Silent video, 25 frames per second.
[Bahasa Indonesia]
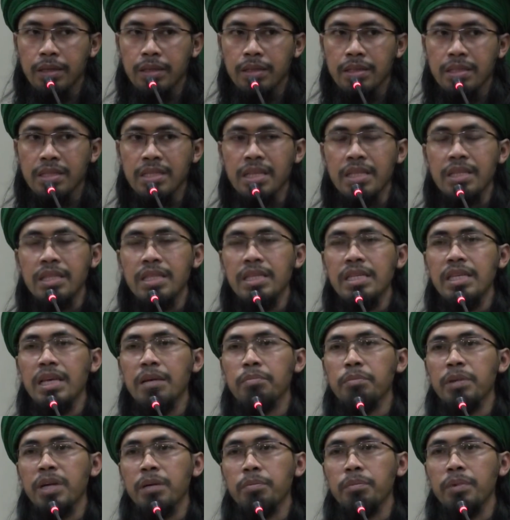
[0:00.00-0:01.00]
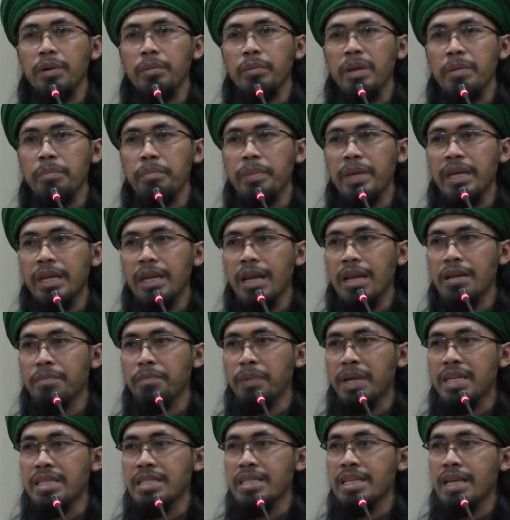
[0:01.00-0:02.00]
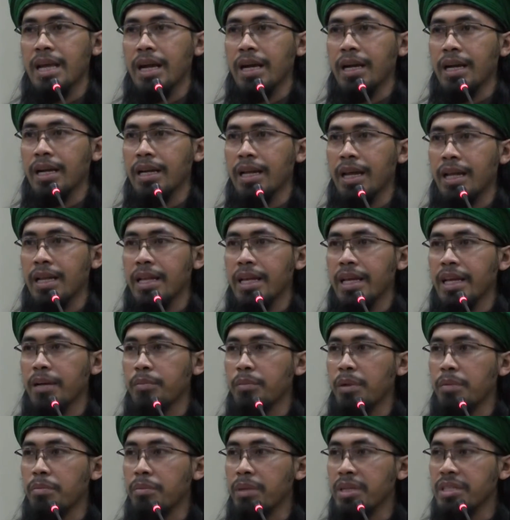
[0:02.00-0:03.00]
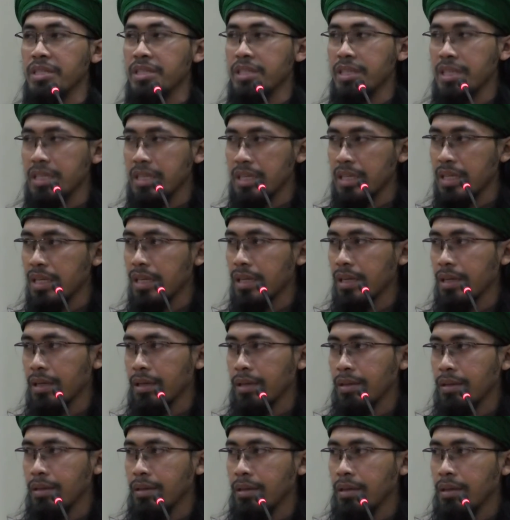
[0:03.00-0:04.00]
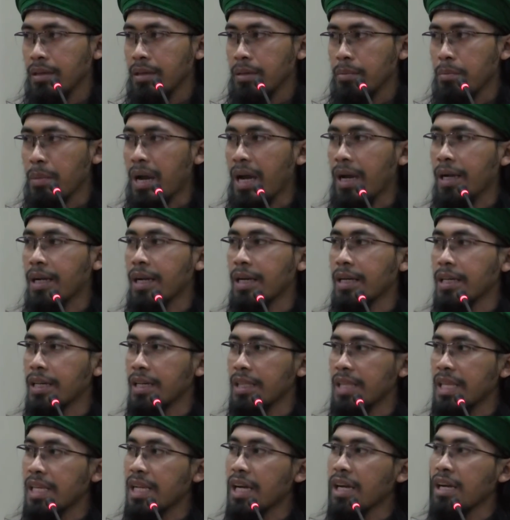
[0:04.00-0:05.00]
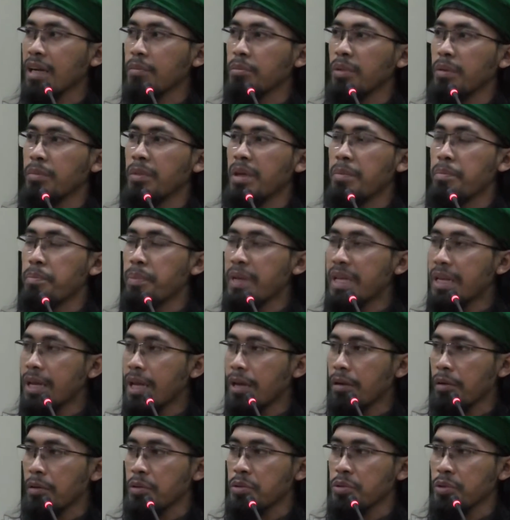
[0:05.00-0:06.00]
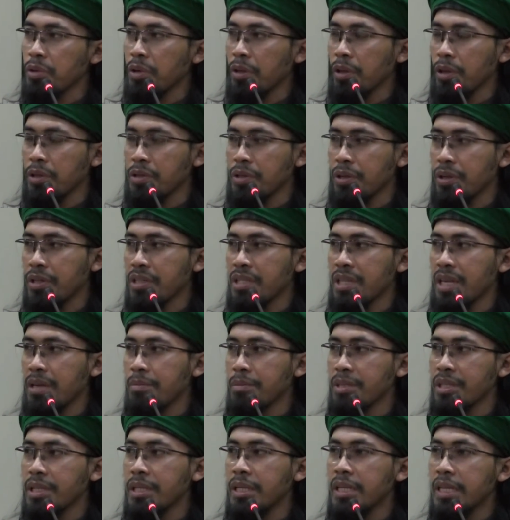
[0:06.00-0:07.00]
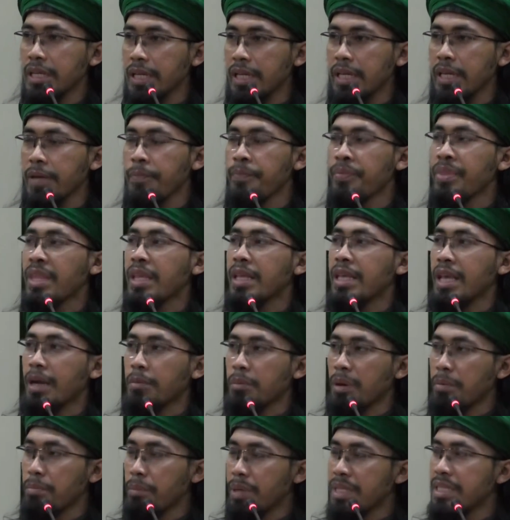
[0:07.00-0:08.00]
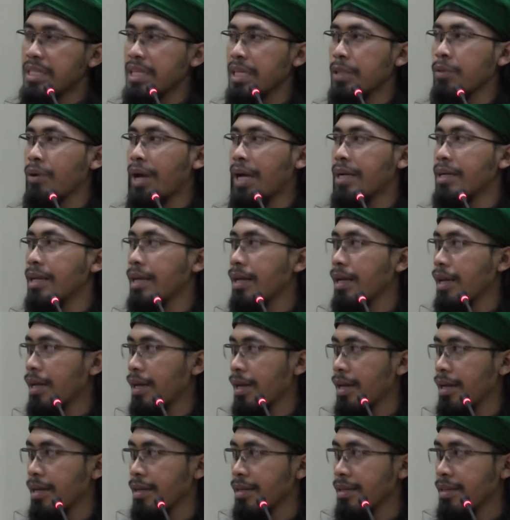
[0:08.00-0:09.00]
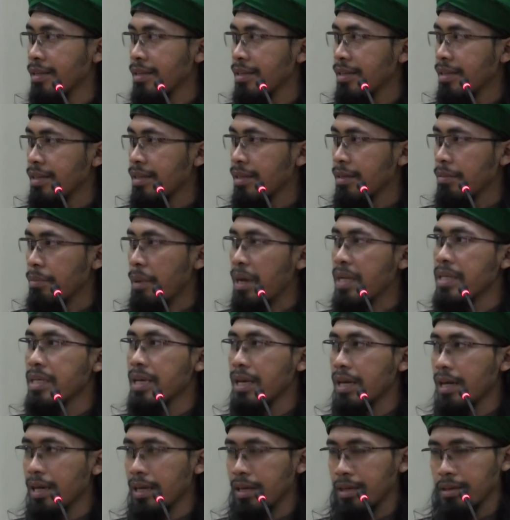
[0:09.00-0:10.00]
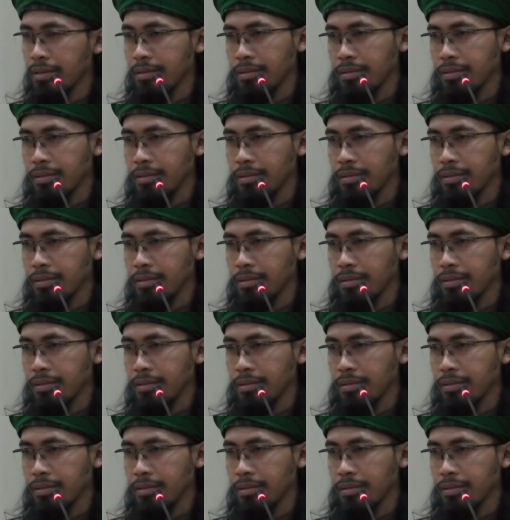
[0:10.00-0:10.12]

Setiap kepemimpinan pasti akan ada yang membenci. Bahkan ketika kepemimpinan Rasulullah SAW sendiri yang membenci itu ada. Banyak.